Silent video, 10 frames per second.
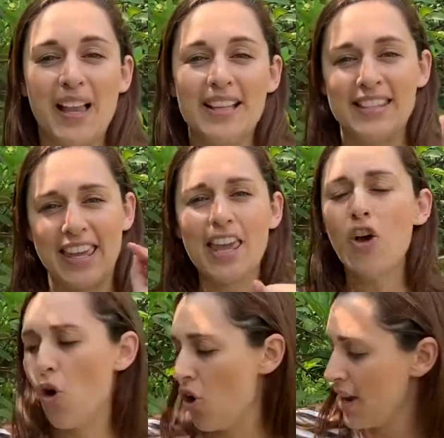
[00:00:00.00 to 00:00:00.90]
Así que
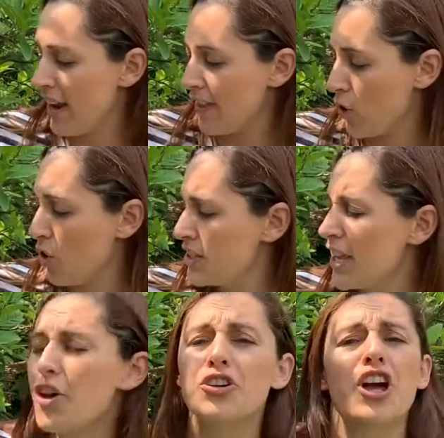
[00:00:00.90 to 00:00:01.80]
llegó y le dijo,
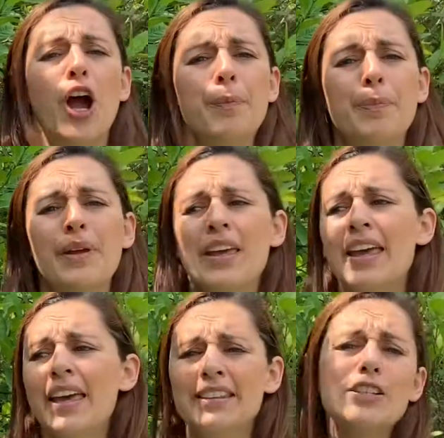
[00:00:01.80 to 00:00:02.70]
señor Carp,
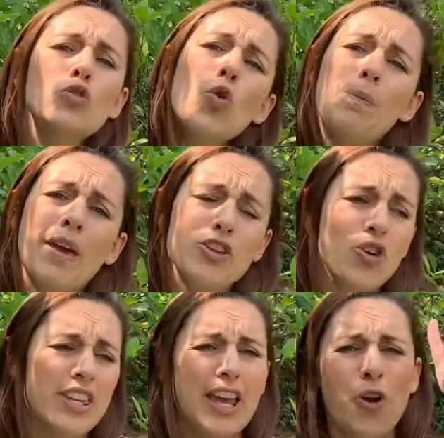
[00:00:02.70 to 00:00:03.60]
disculpe, yo
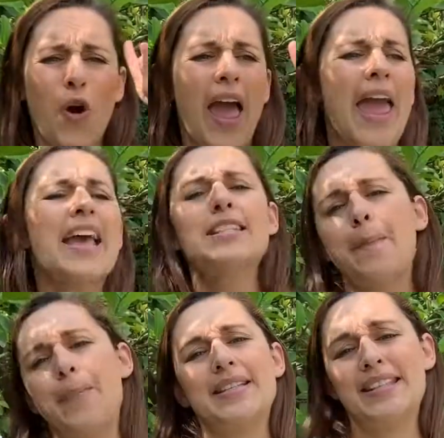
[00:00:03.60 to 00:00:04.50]
quiero ese
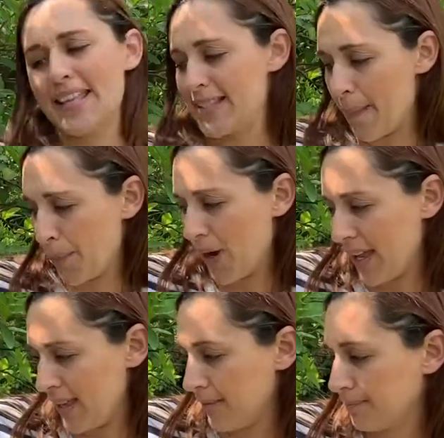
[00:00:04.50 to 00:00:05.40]
pez que está por
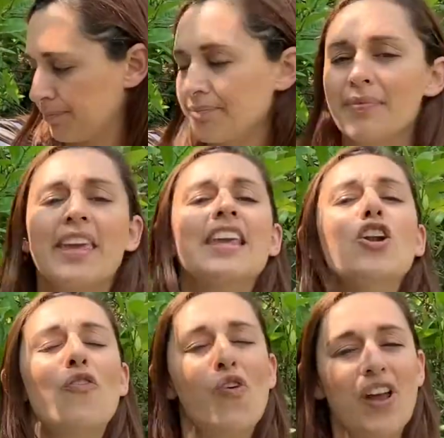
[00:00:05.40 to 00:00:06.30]
ahí. Y
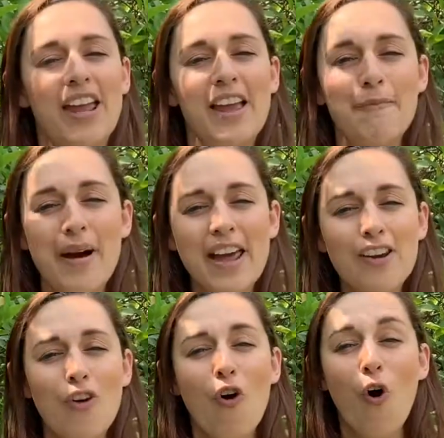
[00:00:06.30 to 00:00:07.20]
lo voy a llamar
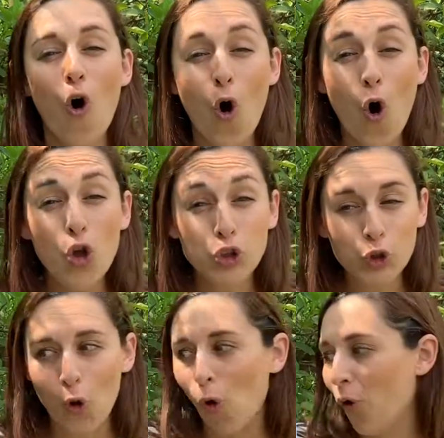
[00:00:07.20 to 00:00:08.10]

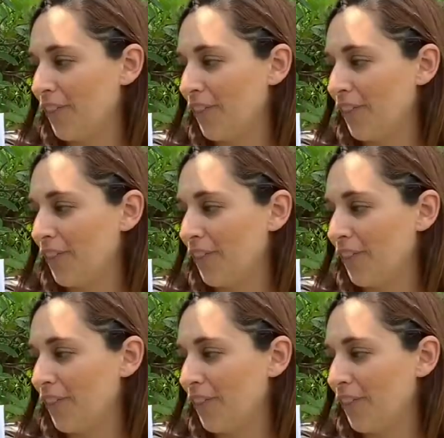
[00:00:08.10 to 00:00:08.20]
Otto.